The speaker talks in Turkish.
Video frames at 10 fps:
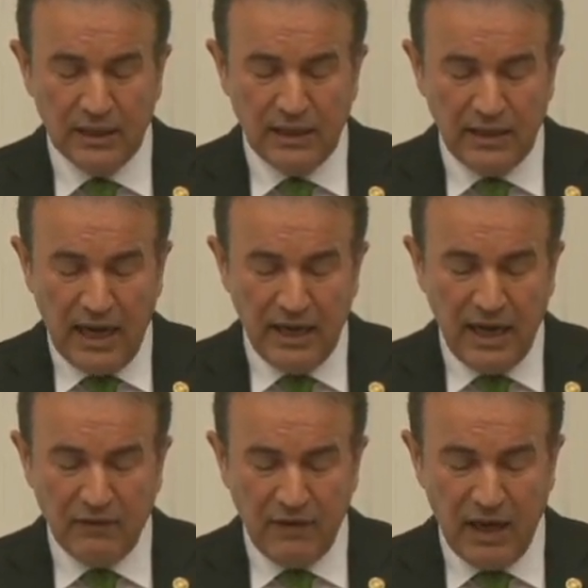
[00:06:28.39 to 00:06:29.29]
ya da
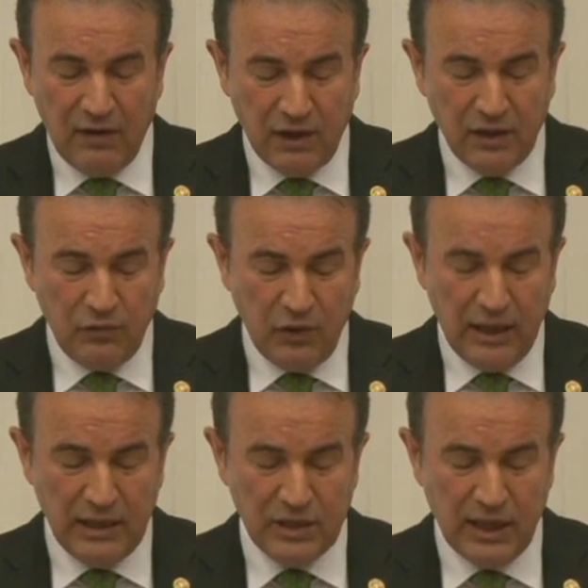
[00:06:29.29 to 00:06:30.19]
dernek veya vakıf
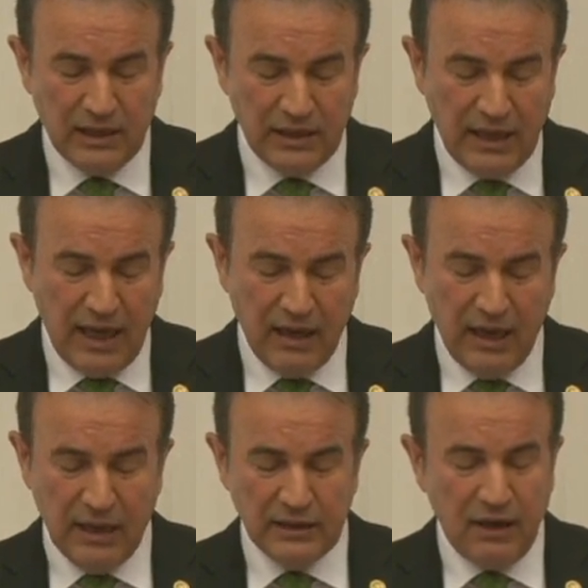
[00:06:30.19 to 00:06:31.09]
üyeliği
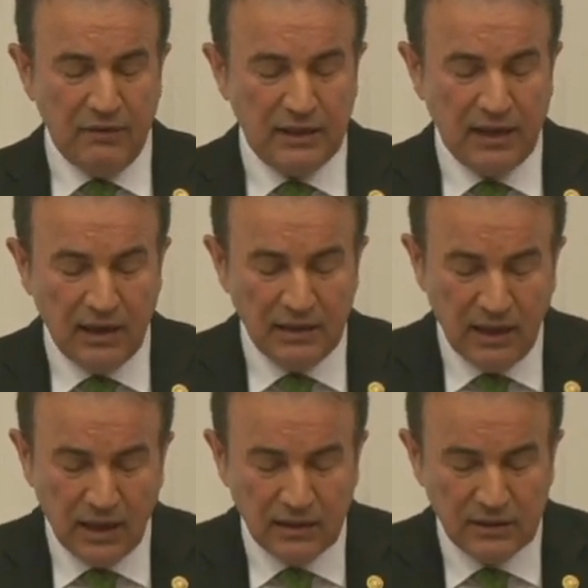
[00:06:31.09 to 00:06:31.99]
şeklinde devre
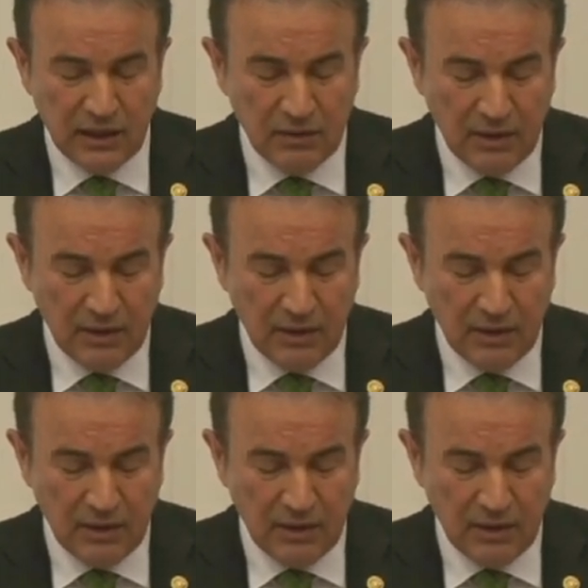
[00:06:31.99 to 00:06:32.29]
tatil hakkı